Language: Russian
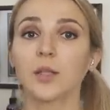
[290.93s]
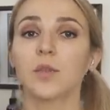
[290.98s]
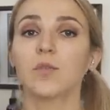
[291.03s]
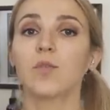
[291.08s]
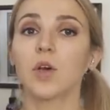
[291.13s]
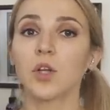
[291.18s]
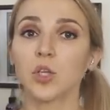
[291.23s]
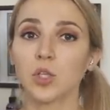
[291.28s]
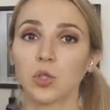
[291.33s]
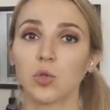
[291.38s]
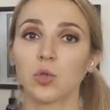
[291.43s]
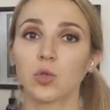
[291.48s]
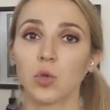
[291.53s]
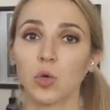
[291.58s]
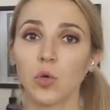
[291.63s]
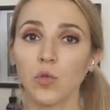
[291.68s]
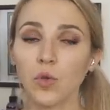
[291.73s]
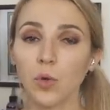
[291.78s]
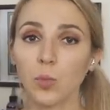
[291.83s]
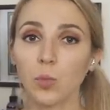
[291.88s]
Ваша
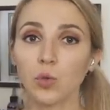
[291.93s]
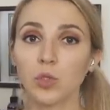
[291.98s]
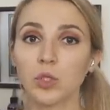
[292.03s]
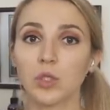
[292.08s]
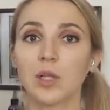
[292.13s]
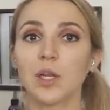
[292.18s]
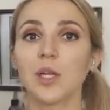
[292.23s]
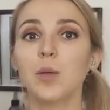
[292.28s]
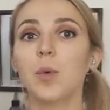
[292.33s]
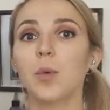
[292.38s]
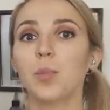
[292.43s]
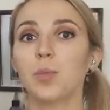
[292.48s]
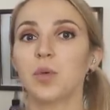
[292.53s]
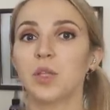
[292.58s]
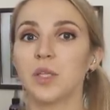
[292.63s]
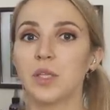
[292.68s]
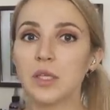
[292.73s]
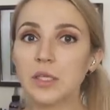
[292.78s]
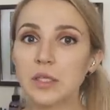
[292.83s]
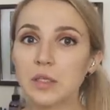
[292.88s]
татуировка будет либо
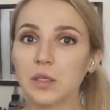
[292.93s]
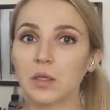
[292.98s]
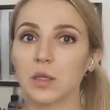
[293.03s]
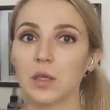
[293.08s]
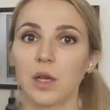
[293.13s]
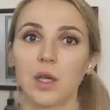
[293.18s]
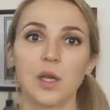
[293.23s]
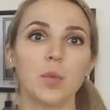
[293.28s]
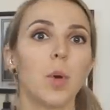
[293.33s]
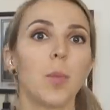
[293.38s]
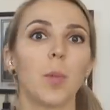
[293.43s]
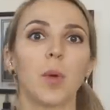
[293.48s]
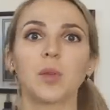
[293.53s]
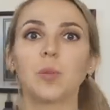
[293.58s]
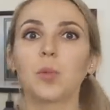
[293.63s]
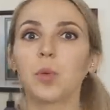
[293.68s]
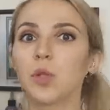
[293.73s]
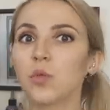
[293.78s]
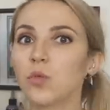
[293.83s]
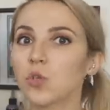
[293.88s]
пятнистой, либо
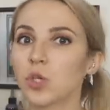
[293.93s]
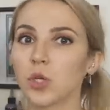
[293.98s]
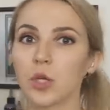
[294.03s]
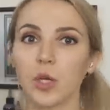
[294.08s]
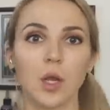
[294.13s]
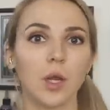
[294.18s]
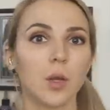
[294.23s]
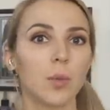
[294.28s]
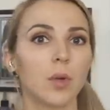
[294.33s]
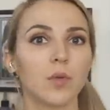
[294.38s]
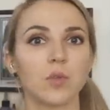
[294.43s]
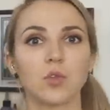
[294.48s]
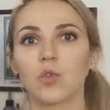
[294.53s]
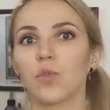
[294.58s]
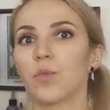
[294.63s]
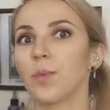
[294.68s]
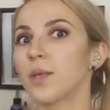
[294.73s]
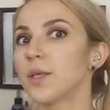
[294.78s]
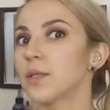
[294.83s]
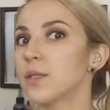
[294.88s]
подплывшей, либо все
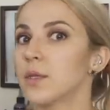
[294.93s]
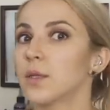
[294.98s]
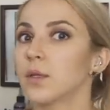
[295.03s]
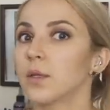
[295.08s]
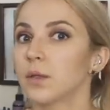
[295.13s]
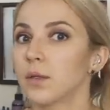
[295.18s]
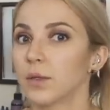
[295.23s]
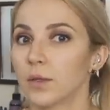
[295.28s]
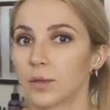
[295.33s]
вместе.